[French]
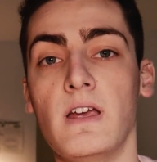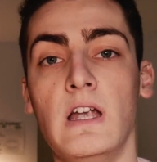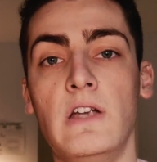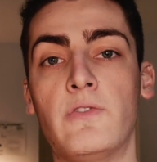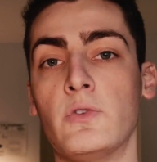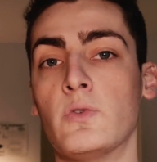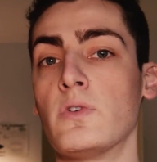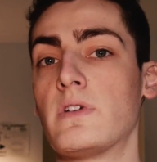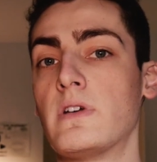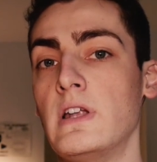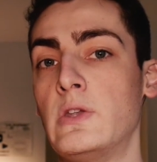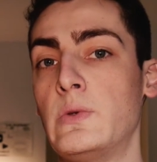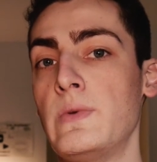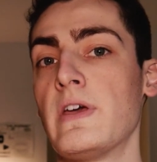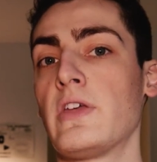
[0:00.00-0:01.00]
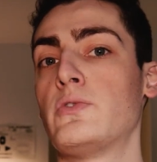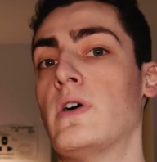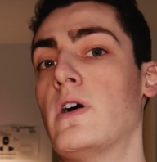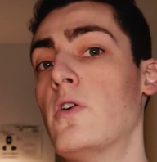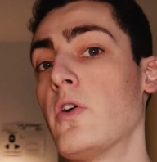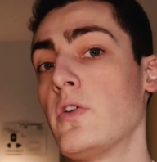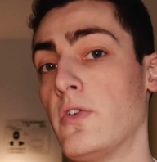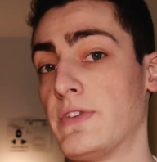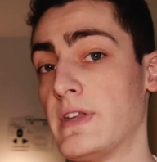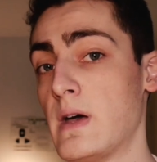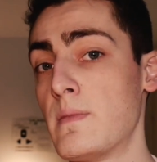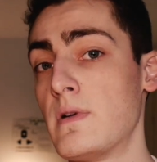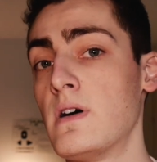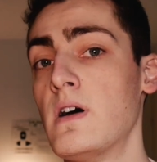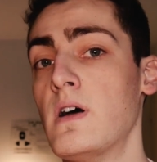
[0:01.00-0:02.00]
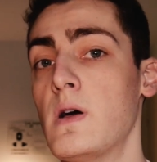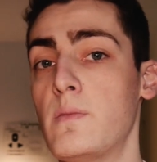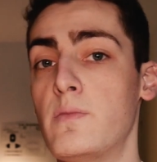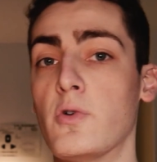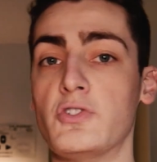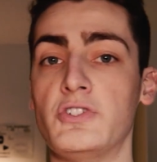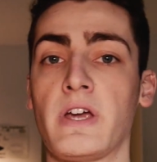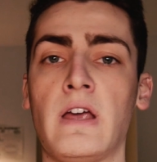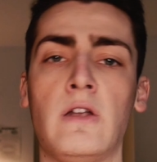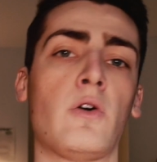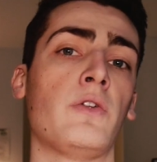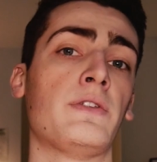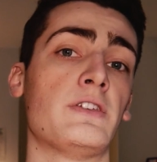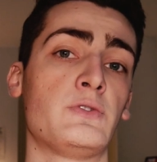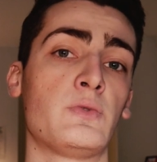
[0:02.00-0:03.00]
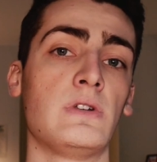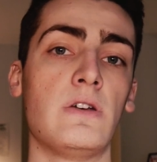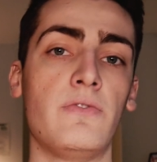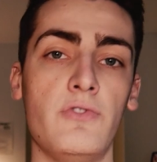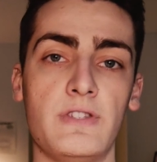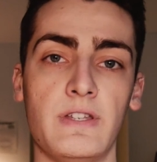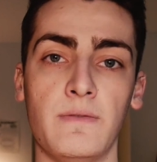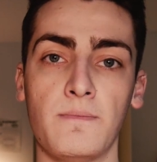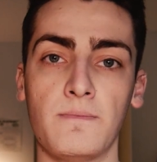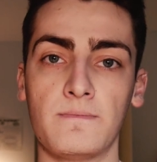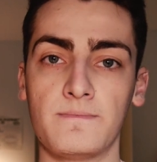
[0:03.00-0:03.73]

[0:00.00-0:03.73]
Il faut donc que les tuyères soient orientables pour gérer l'orientation de la fusée.